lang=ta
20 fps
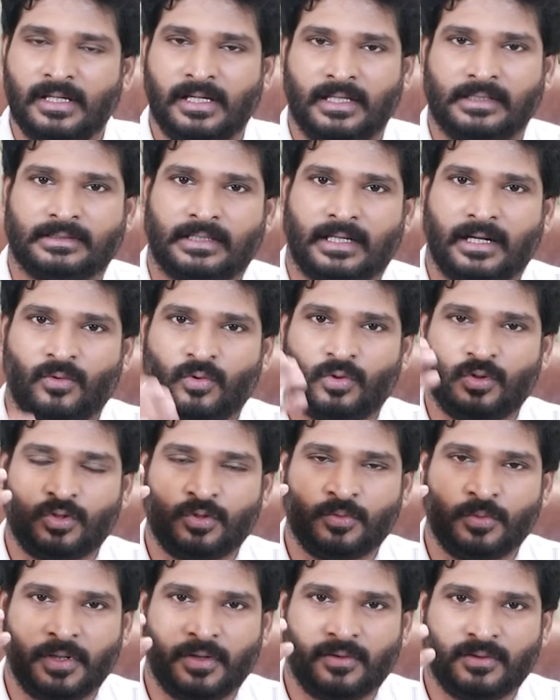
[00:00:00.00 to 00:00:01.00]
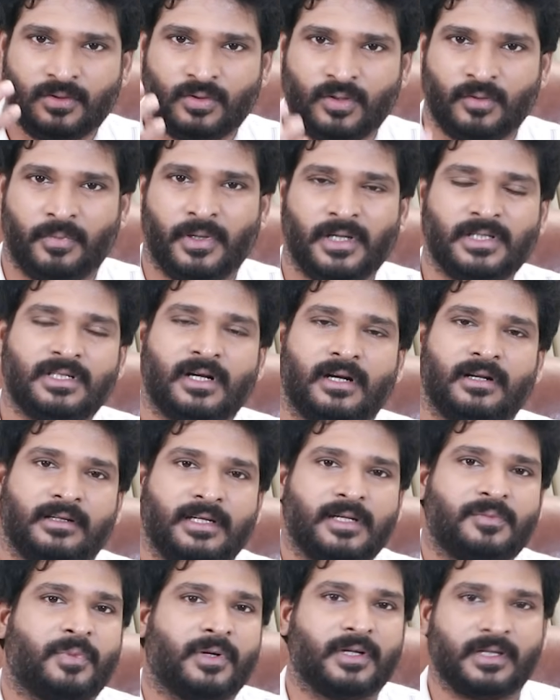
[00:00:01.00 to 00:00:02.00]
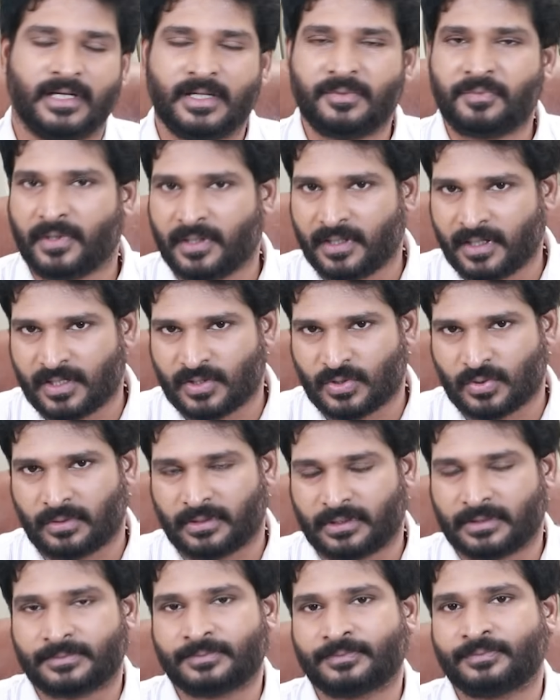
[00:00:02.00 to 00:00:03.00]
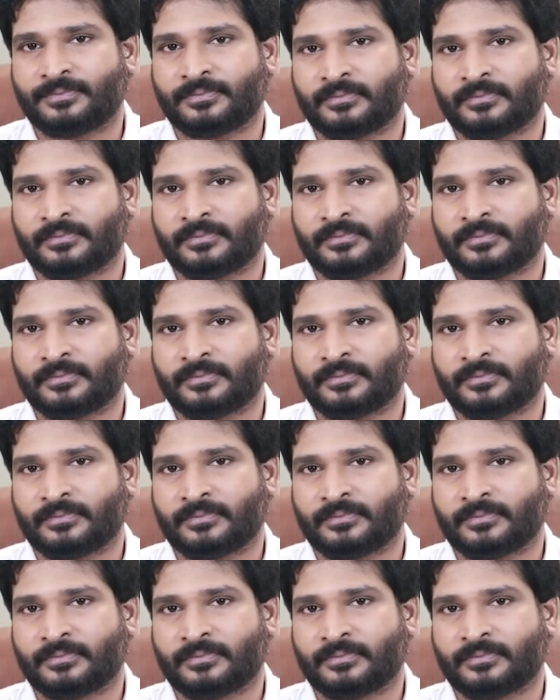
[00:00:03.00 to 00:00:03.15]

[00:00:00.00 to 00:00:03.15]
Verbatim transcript: இதை தான் நான் ஒரு ஒரு முறையும் வந்து உங்கள் பேர்த் சார்ட் ரீட் பண்ணுங்கள் ரீட் பண்ணுங்கள் நான் சொல்கிறேன்